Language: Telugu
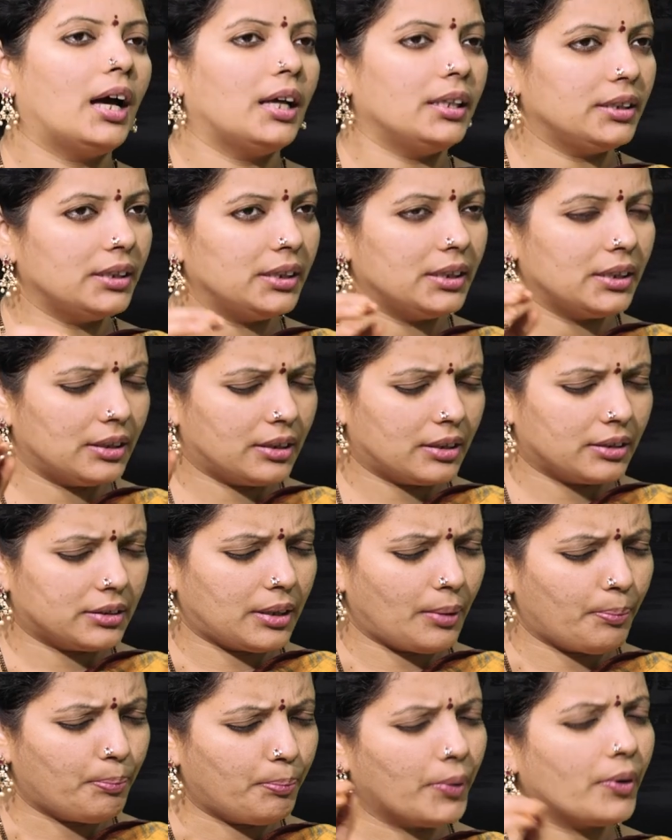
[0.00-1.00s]
అది
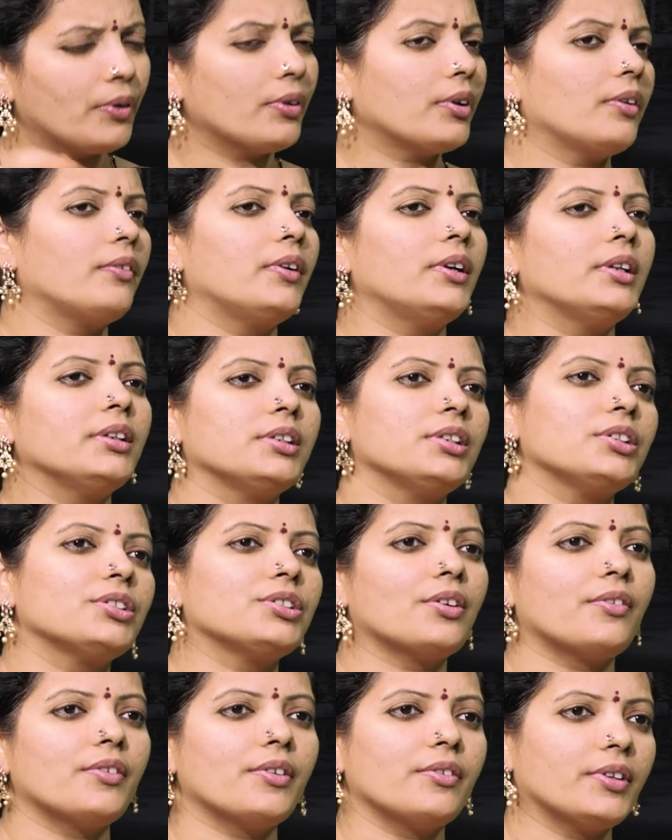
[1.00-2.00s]
తప్పకుండా వాళ్ళు
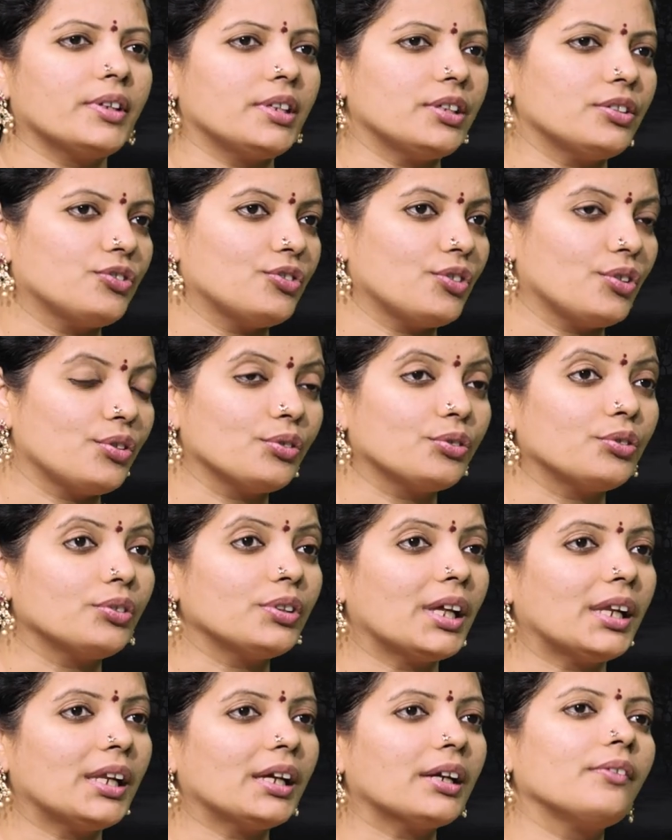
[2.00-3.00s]
రీచ్ అవ్వడం అనేది
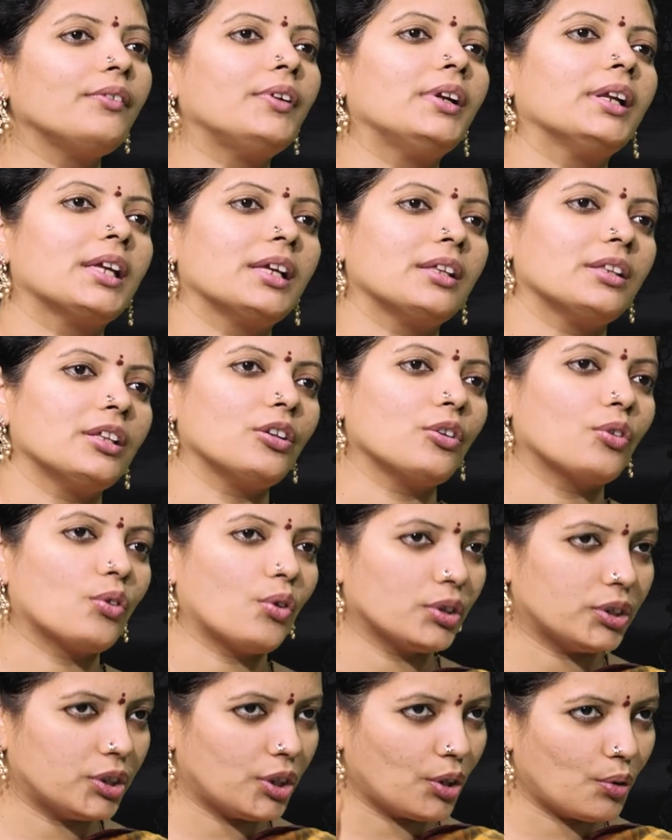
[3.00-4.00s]
జరుగుతుంది అలాగే వీళ్ళకి ఏదైనా
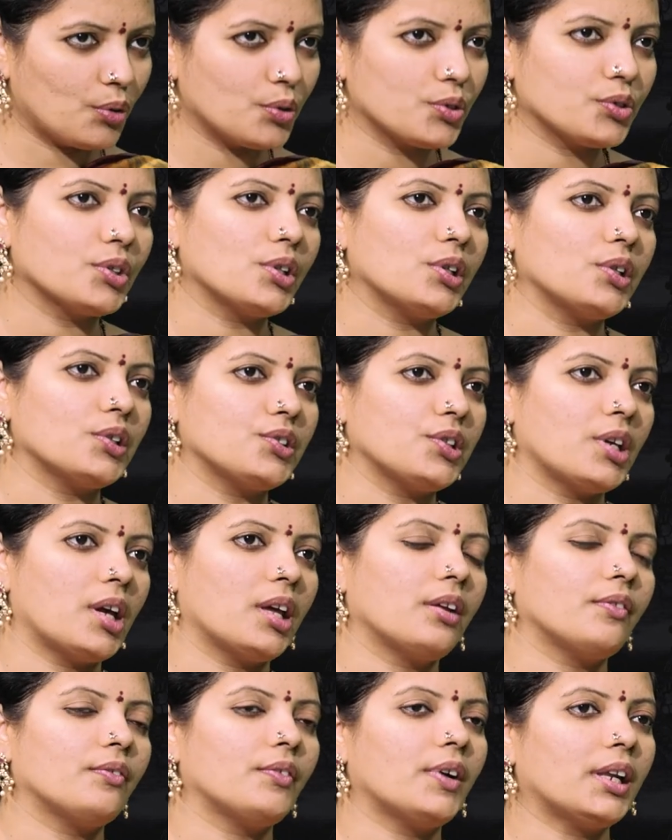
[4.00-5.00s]
కొత్త కోర్సుల్లో
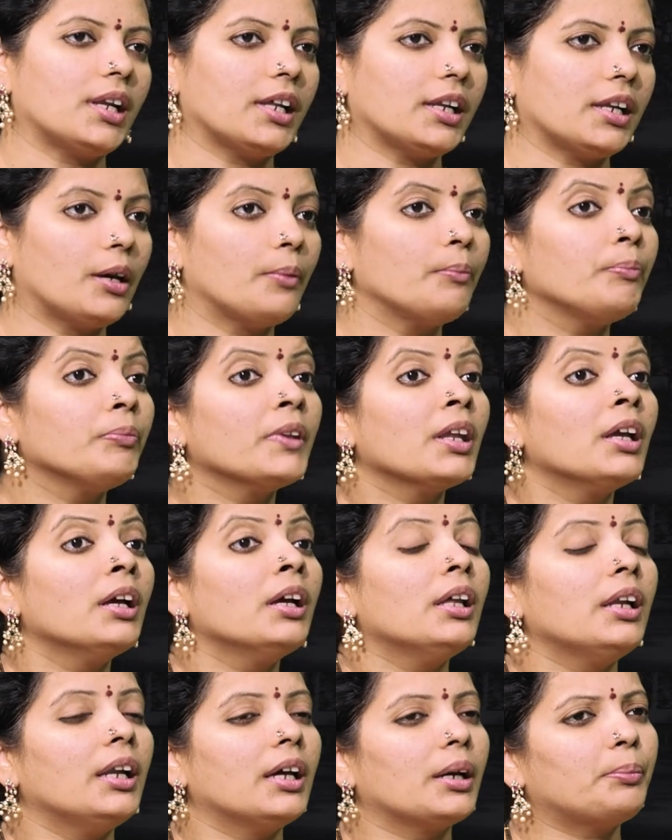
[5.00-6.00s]
జాయిన్ అవ్వాలన్నా
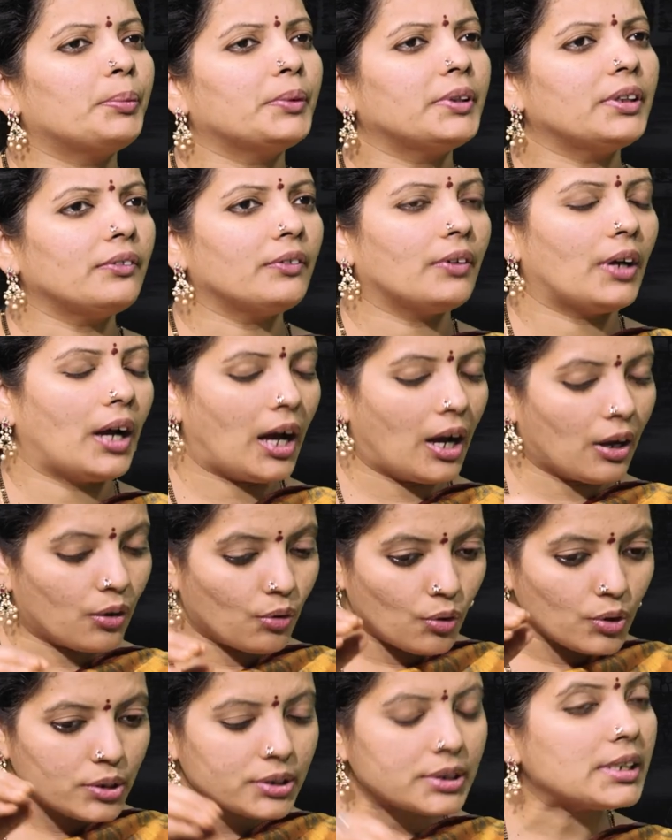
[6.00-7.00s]
లేకపోతే ఆ
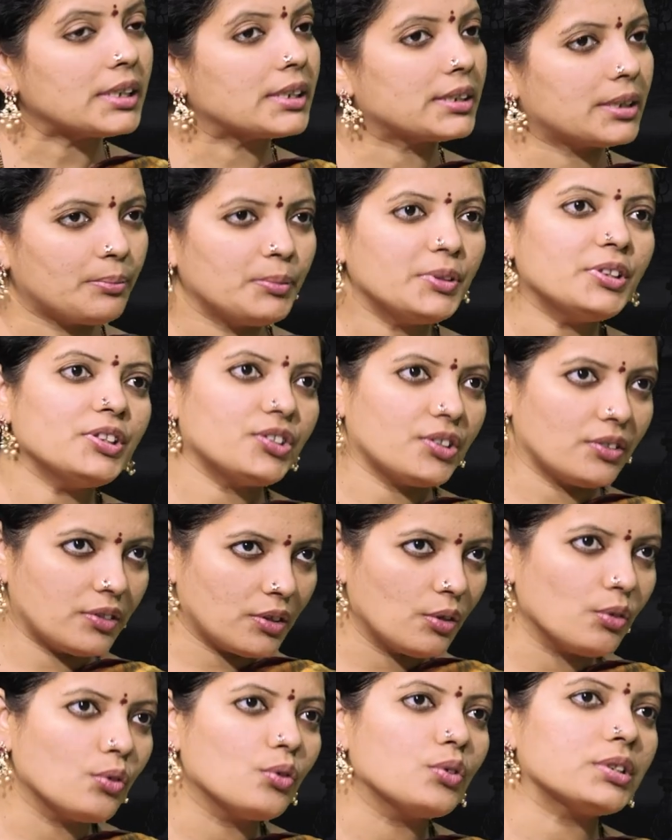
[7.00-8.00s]
కోర్సులకు
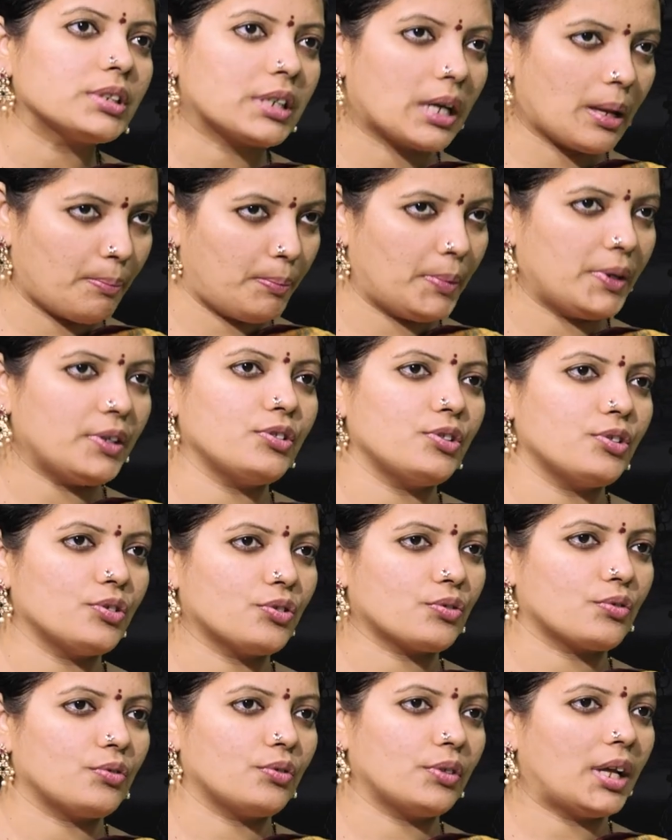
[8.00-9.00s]
సంబంధించిన లోన్స్కి అప్లై
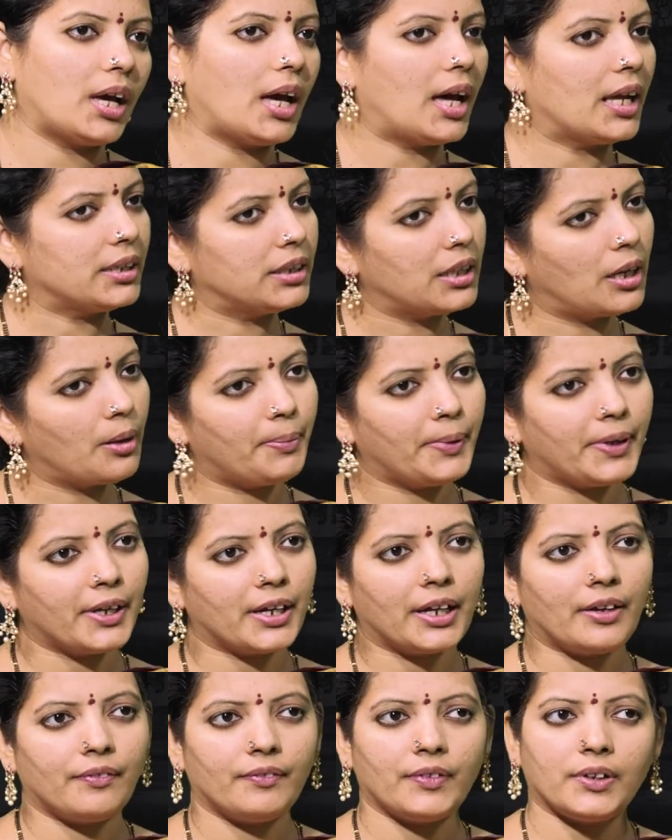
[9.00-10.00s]
చేసుకున్న ఆర్థిక
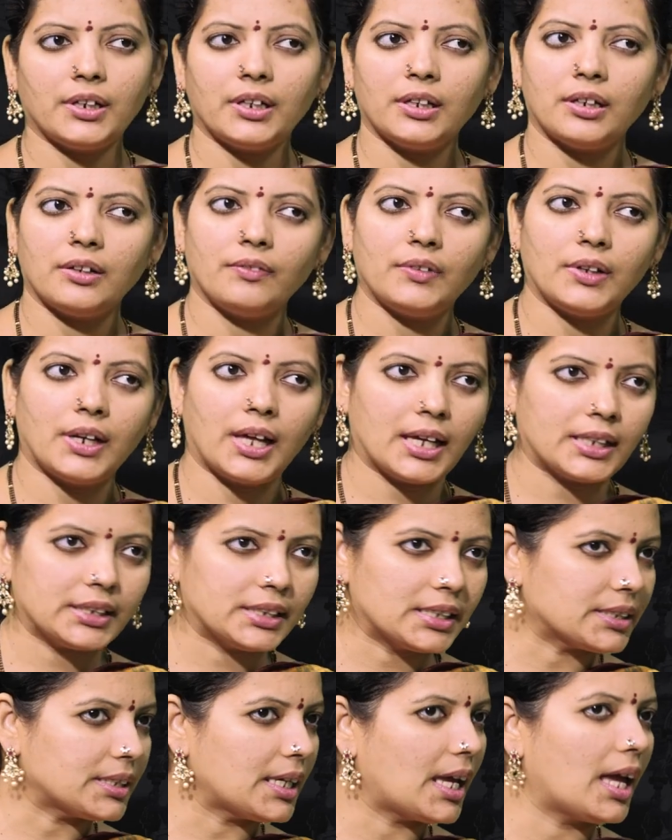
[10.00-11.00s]
పరంగా ఎవరినైనా వీళ్ళ
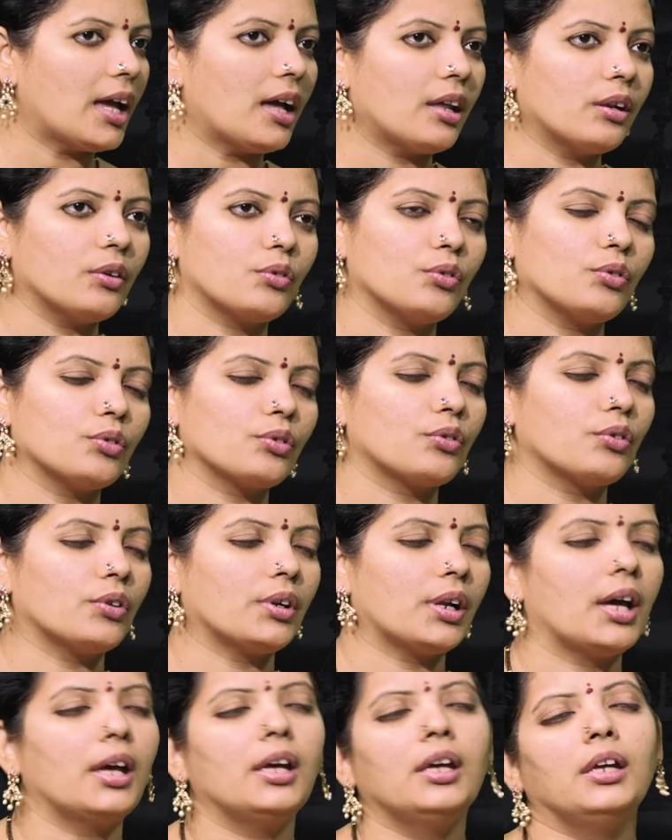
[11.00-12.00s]
ఆర్థిక సహాయాలు
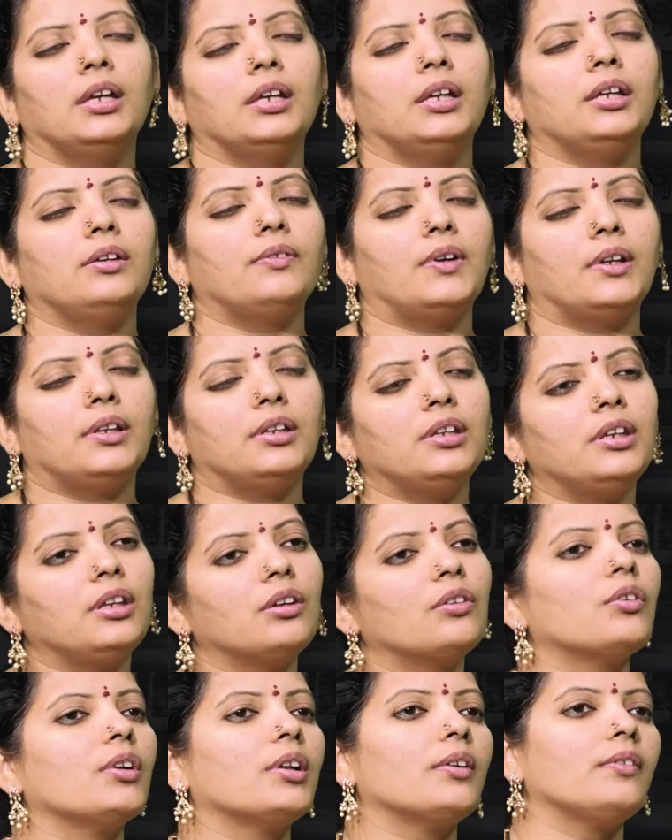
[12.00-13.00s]
కోరుకున్న
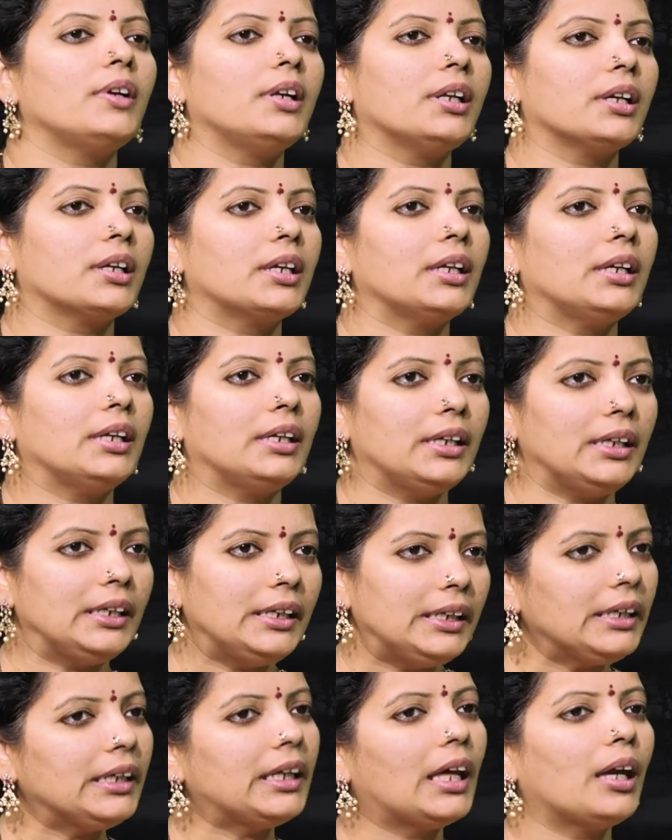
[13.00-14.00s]
ఇవన్నీ కూడా వీళ్ళకి
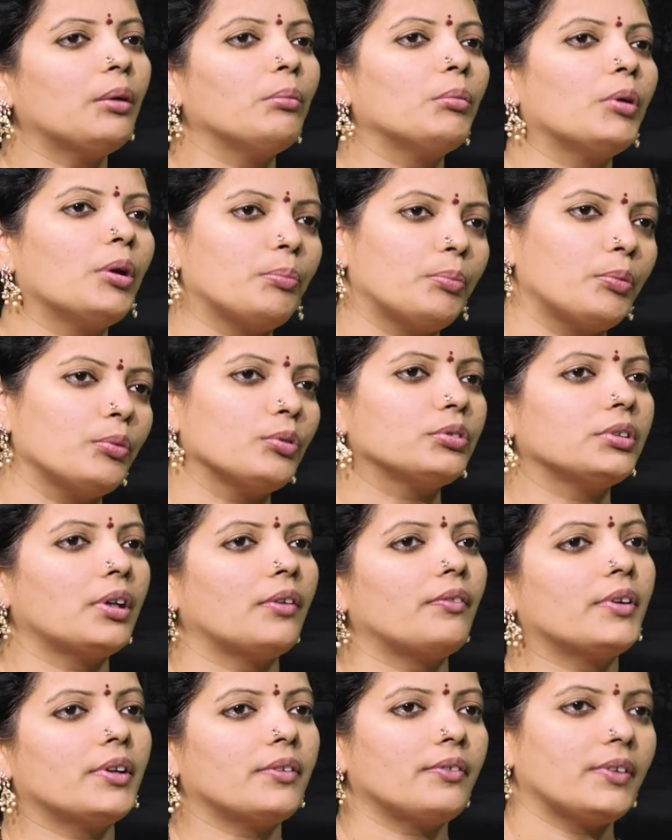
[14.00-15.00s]
ఇన్ టైంలో
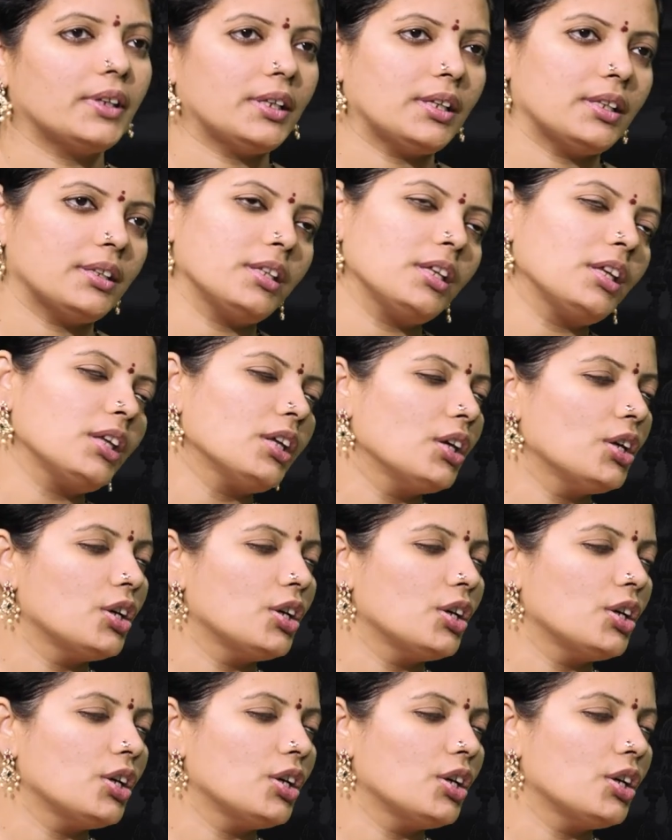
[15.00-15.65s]
పూర్తవ్వడం అనేది